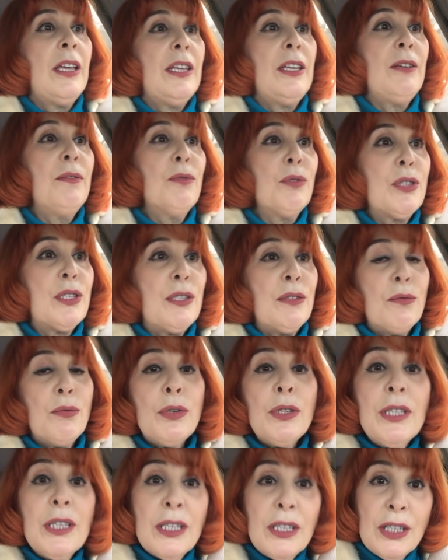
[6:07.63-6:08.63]
И вот
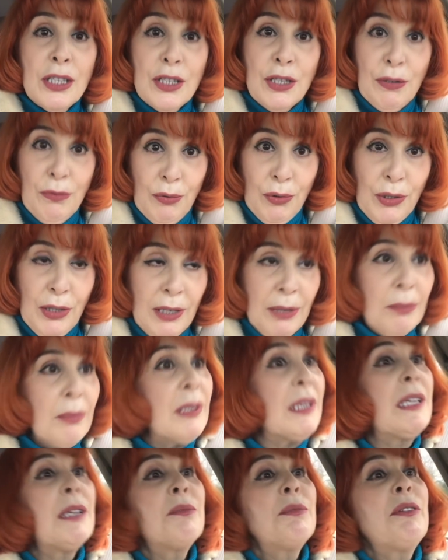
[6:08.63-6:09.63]
сегодня ничего не
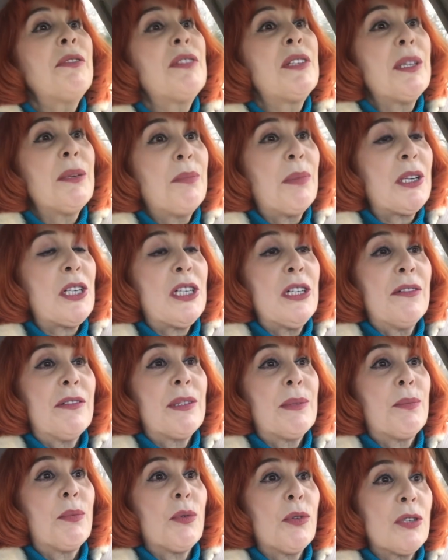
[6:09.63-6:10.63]
было, и мы все пошли в
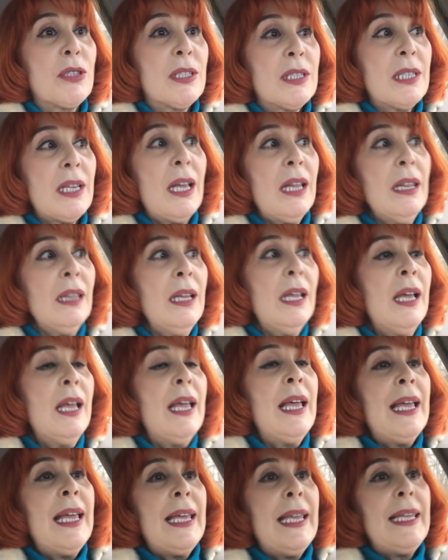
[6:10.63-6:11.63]
спортзал,
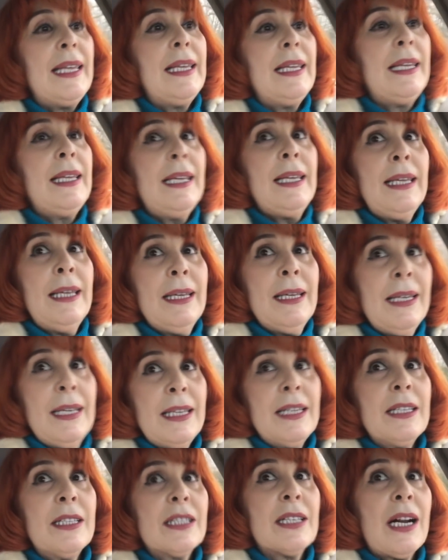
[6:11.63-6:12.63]
и
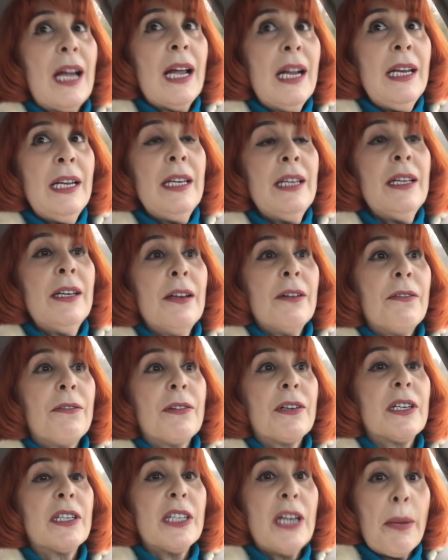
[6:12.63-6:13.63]
играли
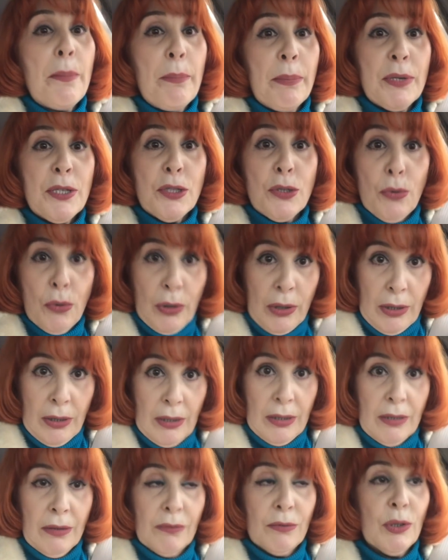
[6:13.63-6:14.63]
в крэп
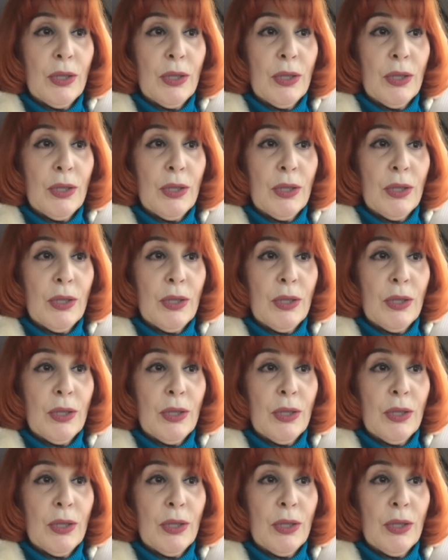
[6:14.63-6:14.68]
сокер.